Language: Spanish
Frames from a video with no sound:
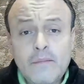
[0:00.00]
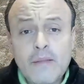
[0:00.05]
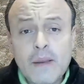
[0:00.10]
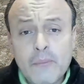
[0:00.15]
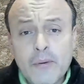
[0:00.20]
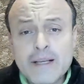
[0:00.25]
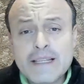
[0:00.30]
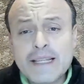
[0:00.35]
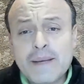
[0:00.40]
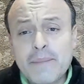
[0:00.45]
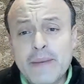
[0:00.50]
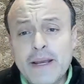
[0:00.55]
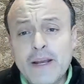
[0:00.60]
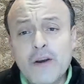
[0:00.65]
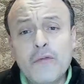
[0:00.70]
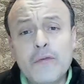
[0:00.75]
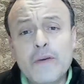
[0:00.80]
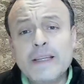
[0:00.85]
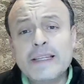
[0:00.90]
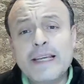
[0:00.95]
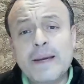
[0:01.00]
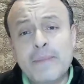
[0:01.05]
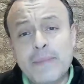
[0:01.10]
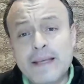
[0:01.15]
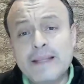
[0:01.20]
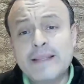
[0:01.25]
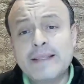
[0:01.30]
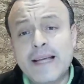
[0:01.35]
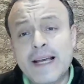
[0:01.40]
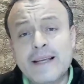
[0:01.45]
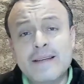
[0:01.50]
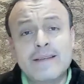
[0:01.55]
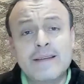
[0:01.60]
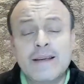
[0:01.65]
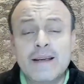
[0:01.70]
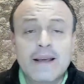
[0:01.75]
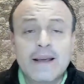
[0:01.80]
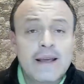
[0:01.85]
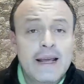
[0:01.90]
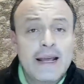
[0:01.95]
pues también oficia misas,
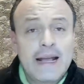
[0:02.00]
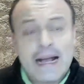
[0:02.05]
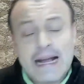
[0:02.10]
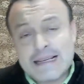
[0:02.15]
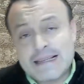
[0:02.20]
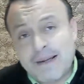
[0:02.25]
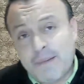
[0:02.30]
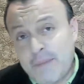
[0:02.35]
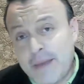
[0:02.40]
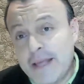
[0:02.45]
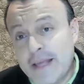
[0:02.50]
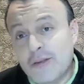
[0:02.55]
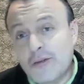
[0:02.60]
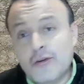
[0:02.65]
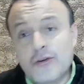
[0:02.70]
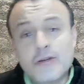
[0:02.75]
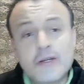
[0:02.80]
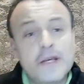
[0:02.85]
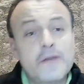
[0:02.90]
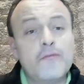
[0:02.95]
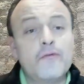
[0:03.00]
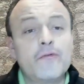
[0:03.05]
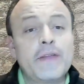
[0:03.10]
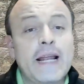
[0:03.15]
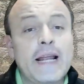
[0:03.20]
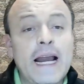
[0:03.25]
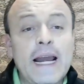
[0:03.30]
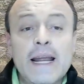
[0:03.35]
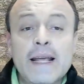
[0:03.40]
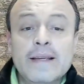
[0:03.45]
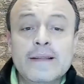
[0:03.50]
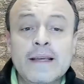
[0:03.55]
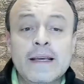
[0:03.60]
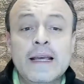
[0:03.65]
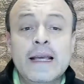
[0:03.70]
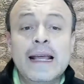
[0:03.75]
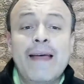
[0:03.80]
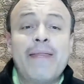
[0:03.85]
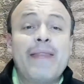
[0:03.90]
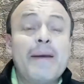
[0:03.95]
casamientos y funerales
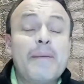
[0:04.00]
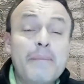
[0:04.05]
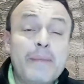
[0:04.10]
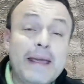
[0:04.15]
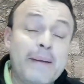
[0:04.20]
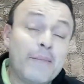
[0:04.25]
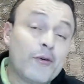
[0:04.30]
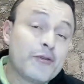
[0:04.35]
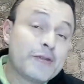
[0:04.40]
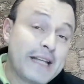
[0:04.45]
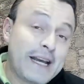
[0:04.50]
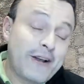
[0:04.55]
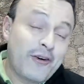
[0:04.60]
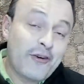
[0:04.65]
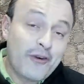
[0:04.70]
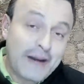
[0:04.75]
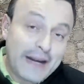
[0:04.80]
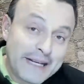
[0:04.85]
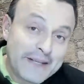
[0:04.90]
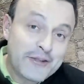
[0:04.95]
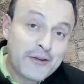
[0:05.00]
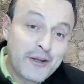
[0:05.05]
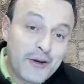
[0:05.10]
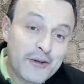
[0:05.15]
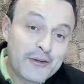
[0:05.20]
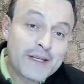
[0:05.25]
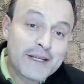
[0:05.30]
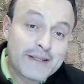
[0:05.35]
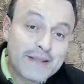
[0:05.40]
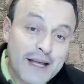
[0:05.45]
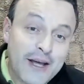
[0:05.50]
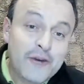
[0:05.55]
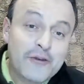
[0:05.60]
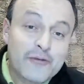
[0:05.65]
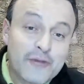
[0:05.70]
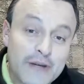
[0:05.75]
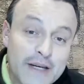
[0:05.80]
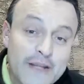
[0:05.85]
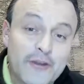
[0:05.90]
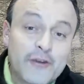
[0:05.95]
de miembros del Congreso de los
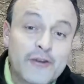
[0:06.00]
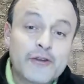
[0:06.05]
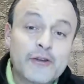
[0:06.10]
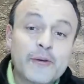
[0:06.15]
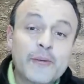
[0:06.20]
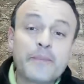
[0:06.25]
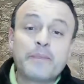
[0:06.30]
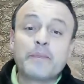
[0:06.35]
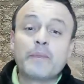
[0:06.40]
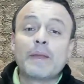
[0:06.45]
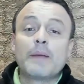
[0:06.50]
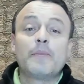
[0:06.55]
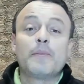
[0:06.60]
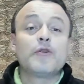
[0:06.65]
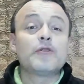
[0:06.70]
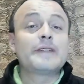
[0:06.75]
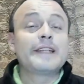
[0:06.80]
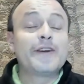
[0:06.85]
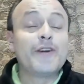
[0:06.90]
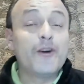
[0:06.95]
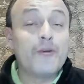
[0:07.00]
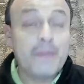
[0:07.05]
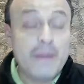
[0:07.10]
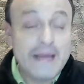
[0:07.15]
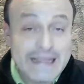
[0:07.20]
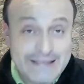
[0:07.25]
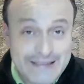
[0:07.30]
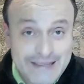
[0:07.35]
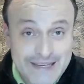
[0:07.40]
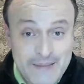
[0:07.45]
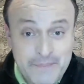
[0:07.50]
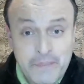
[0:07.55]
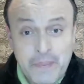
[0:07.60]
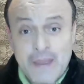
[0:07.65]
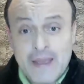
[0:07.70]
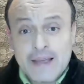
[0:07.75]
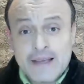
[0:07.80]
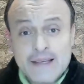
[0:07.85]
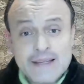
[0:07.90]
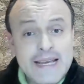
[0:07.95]
Estados Unidos. Posteriormente
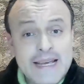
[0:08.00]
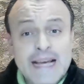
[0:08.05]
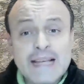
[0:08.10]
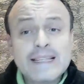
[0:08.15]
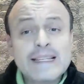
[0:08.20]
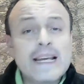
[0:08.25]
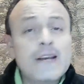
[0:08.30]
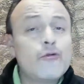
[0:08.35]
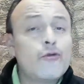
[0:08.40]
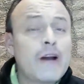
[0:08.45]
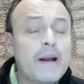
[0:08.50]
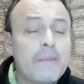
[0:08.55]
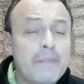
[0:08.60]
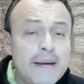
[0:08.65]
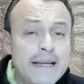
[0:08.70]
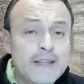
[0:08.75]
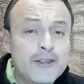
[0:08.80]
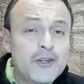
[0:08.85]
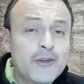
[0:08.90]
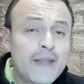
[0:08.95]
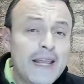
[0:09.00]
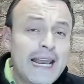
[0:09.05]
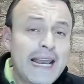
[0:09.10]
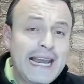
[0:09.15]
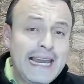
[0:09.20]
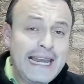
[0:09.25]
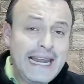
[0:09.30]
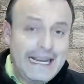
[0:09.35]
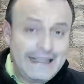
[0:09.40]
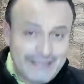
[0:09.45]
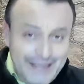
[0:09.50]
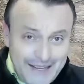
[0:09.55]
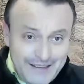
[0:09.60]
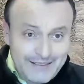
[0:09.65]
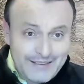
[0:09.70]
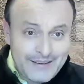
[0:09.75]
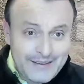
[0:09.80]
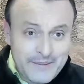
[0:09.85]
se hace el juramento de la lealtad.